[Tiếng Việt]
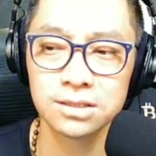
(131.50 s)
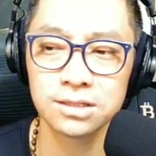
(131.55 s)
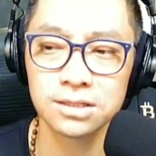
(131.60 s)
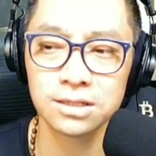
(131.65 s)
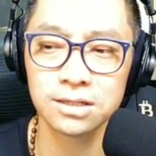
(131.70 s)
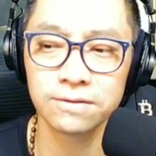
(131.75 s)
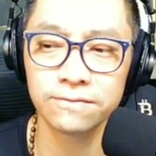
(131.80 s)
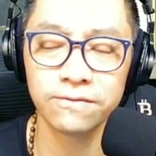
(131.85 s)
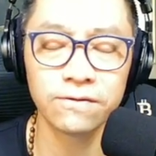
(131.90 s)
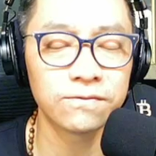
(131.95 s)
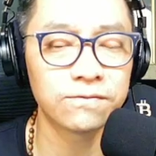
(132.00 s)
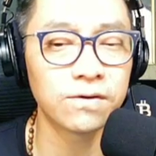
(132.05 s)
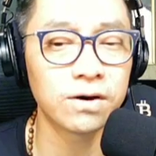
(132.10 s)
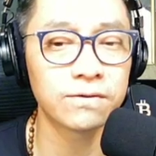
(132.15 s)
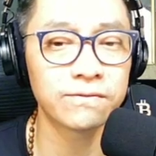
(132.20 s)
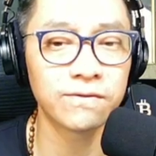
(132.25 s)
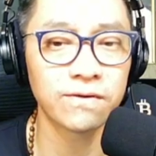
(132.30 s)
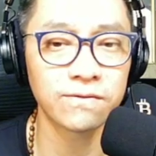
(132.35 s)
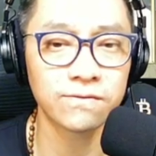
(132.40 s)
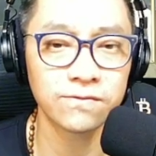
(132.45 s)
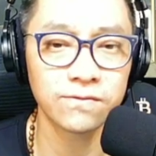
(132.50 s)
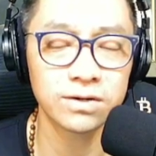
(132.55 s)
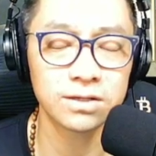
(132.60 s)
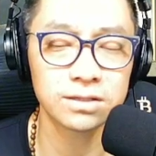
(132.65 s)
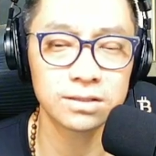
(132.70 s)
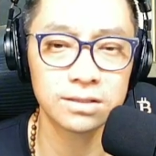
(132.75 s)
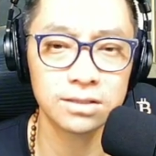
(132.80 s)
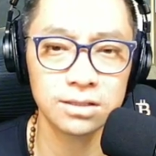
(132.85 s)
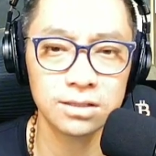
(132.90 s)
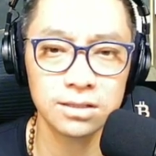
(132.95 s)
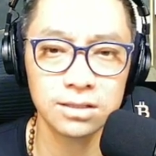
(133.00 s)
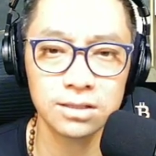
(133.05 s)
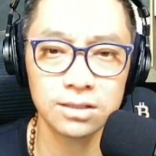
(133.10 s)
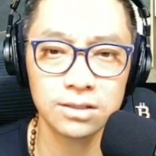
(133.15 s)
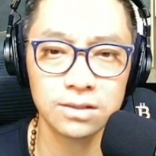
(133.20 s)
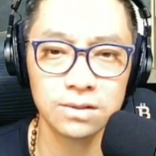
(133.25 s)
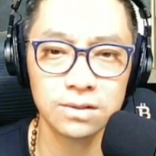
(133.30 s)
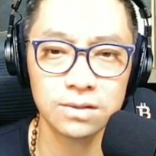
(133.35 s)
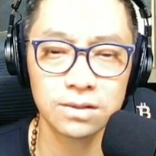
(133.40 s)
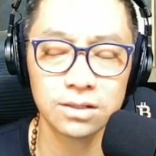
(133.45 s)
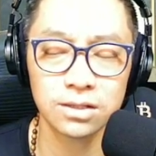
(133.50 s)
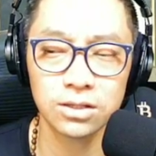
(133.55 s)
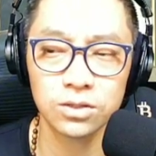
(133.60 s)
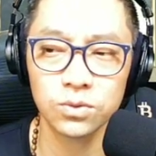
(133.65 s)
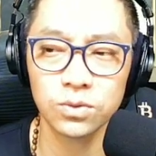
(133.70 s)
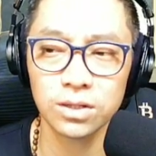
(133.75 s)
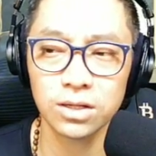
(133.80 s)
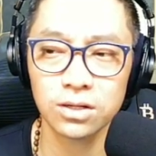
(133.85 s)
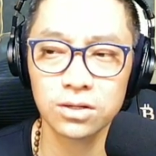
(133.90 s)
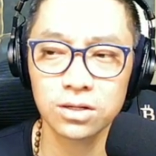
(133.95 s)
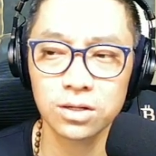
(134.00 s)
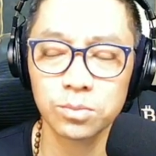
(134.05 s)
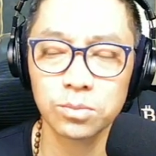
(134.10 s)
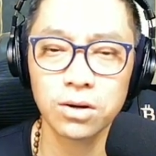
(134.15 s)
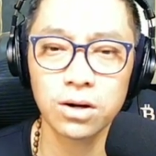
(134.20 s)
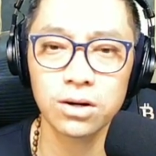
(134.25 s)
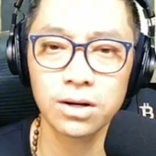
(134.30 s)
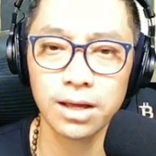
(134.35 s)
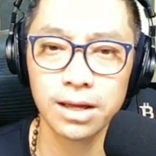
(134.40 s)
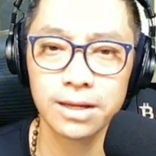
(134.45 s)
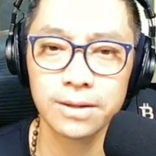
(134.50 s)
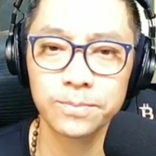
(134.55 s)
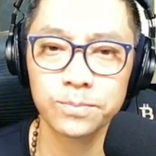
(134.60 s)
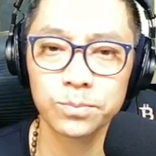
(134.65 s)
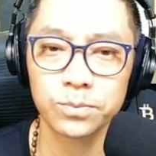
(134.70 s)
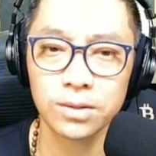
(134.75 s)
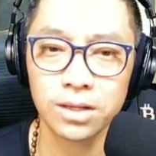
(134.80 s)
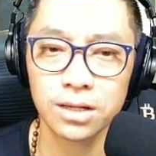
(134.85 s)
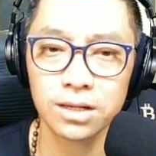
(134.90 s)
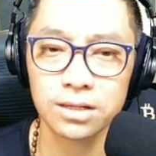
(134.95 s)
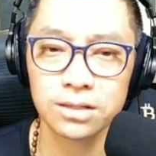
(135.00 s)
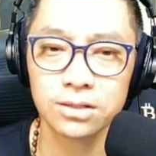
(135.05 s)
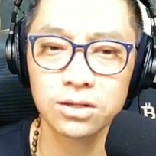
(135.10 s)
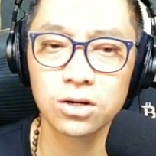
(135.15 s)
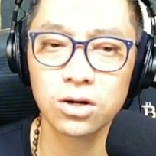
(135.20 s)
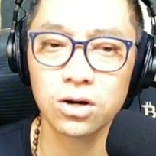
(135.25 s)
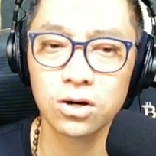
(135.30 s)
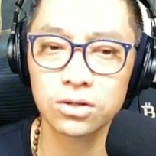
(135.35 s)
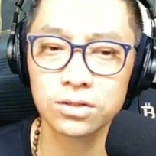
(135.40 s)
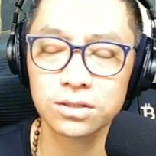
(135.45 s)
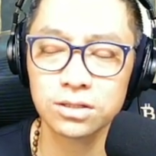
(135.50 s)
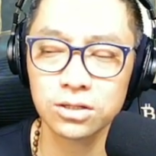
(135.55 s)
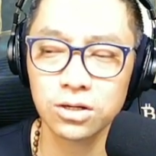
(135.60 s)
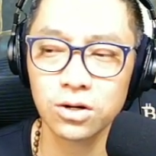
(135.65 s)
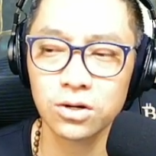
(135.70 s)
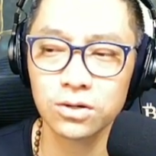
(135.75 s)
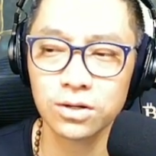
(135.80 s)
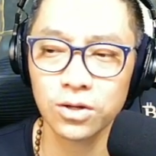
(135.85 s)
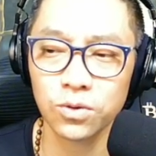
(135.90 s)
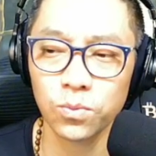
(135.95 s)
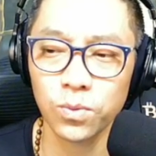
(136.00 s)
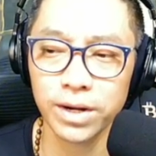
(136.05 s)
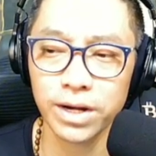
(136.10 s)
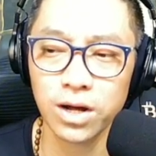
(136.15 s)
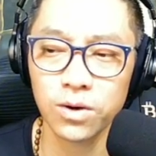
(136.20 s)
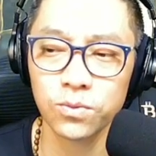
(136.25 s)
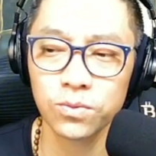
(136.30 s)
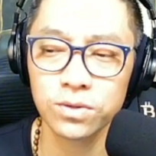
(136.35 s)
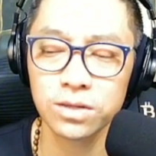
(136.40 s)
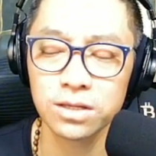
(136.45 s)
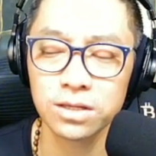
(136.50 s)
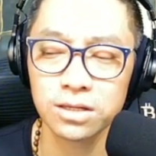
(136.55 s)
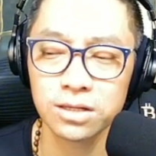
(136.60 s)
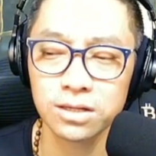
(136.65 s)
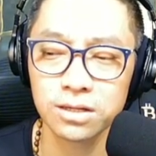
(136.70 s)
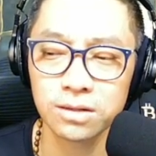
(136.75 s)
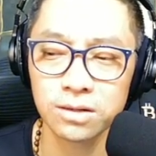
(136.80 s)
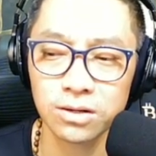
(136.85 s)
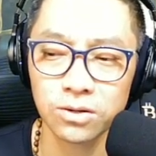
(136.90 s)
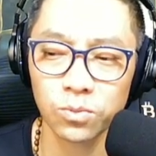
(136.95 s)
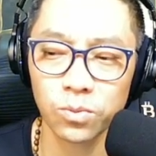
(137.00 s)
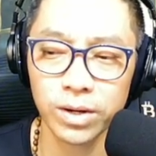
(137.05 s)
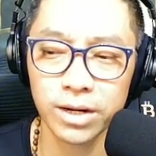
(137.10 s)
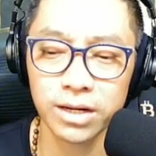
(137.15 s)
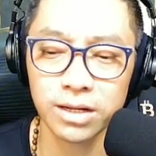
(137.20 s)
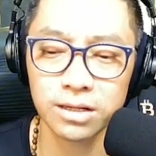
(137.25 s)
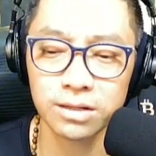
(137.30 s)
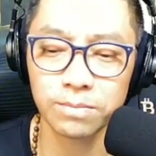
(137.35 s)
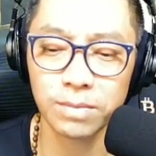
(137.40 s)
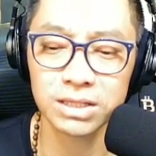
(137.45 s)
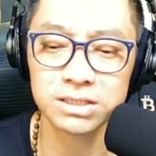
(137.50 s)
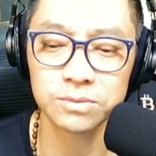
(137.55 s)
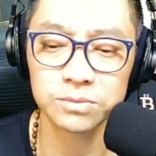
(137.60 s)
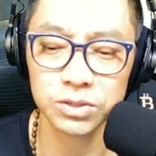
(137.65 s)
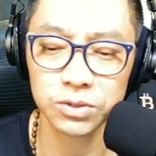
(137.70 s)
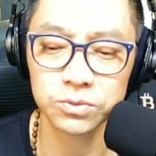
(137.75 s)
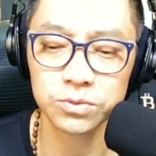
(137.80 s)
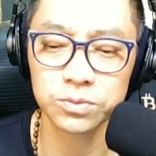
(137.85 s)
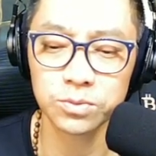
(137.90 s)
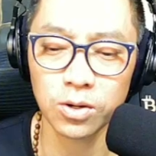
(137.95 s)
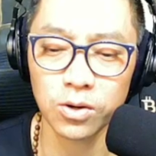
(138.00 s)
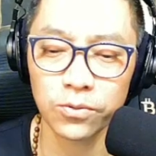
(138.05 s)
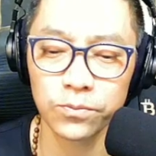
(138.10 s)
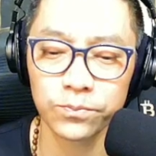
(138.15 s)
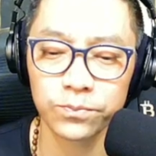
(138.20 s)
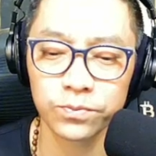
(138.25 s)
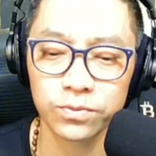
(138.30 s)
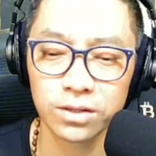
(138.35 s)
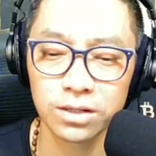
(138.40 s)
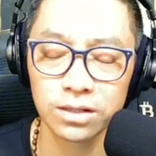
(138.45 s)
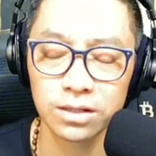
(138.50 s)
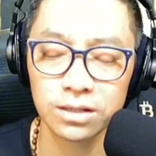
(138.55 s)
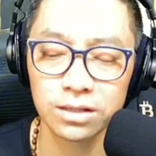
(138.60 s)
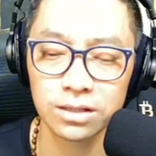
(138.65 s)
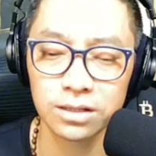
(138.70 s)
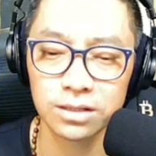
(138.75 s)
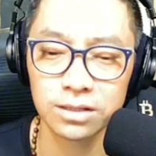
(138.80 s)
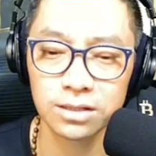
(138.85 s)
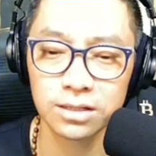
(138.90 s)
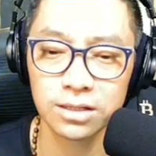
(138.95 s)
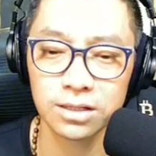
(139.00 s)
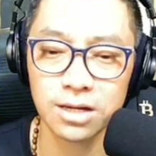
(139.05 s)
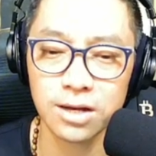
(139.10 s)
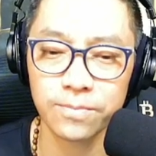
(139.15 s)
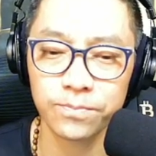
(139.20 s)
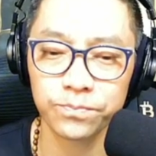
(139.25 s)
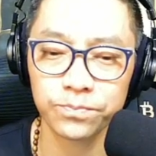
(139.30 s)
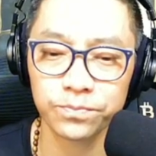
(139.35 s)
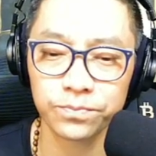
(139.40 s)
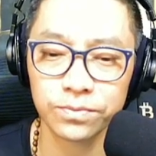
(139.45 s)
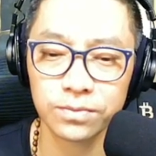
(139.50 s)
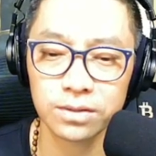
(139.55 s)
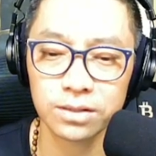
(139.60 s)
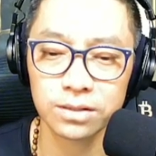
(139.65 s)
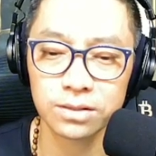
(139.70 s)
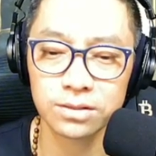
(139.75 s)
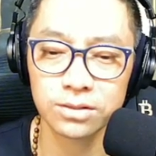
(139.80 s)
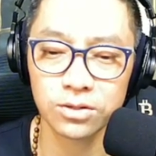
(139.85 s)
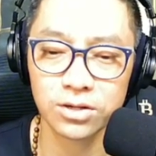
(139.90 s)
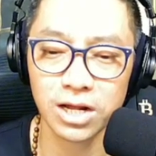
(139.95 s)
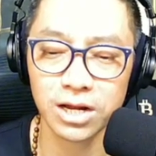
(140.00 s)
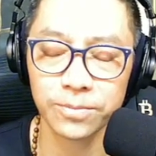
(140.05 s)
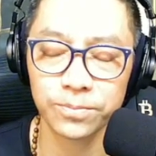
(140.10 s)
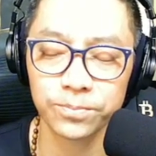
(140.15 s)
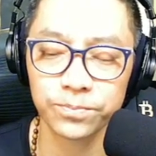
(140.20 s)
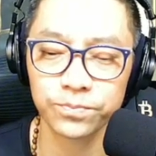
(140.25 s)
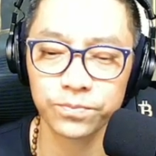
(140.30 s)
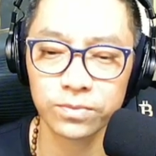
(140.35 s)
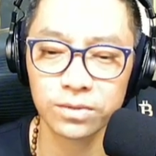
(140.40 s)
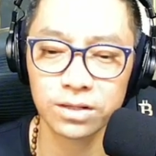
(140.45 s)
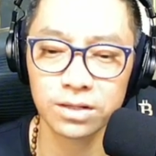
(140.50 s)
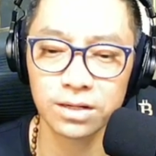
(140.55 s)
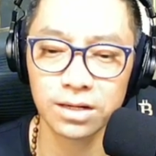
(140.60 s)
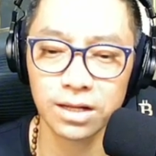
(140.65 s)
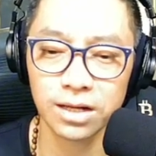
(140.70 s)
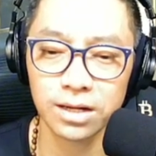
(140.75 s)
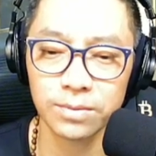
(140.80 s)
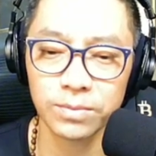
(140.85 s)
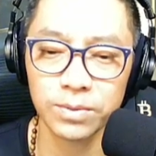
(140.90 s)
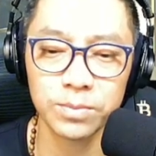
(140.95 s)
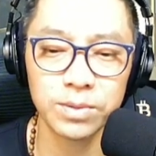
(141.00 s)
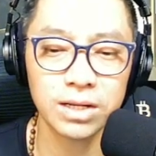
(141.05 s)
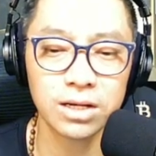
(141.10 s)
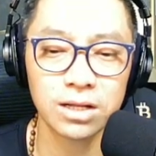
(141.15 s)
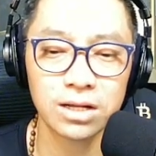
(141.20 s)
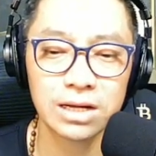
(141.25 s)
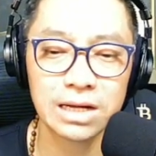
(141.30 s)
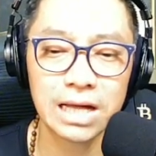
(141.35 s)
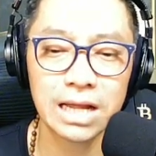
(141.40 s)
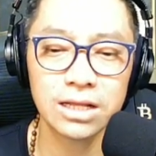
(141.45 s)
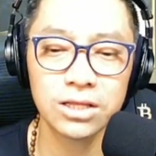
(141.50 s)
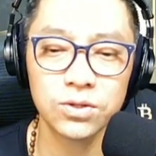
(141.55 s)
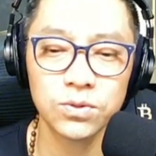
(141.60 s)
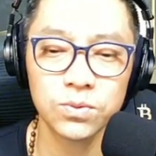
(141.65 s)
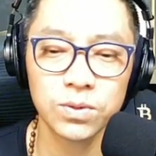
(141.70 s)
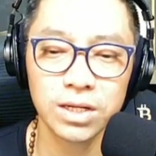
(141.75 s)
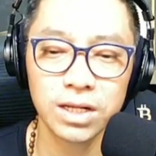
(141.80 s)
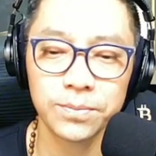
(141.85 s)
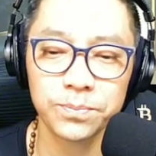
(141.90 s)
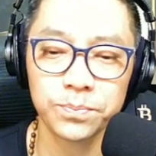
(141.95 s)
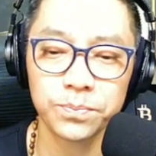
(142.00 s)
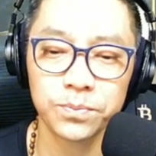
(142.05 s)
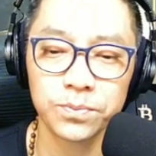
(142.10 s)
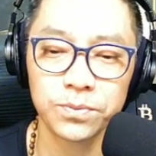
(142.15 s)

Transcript: uh, vân vân và vân vân thì cái chuyện đó không có ở đây nhà rất khó rất khó để quay đầu uh, quay 360 độ thì um, rõ ràng là mình biết là khá là nhiều anh em